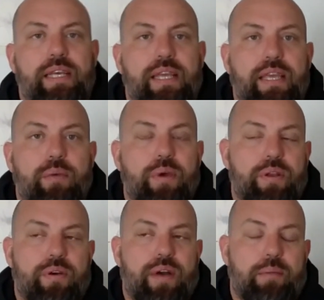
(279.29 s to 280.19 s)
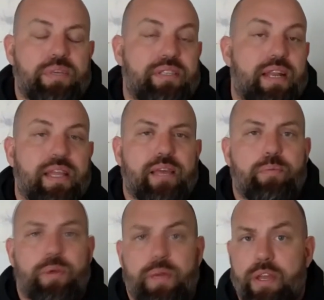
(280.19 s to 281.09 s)
Y bueno, a pesar de que es
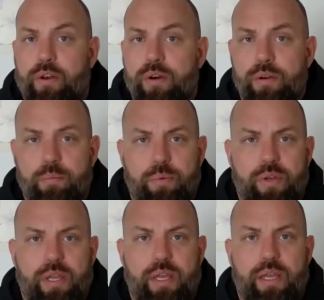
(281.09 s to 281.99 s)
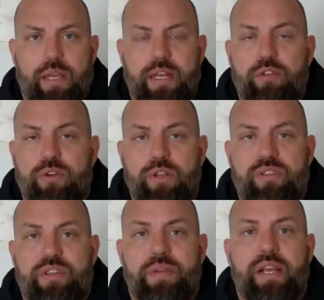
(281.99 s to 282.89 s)
prueba y error, porque en esto quiero
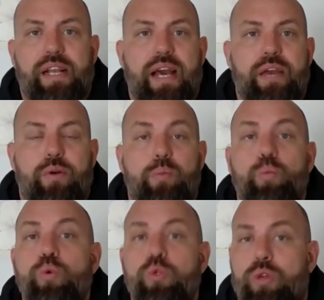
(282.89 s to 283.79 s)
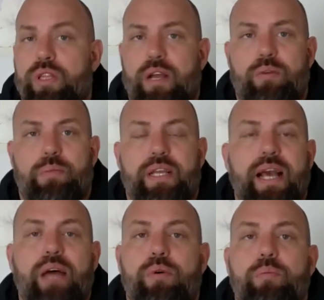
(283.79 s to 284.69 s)
ser bien claro, el mundo está complicado,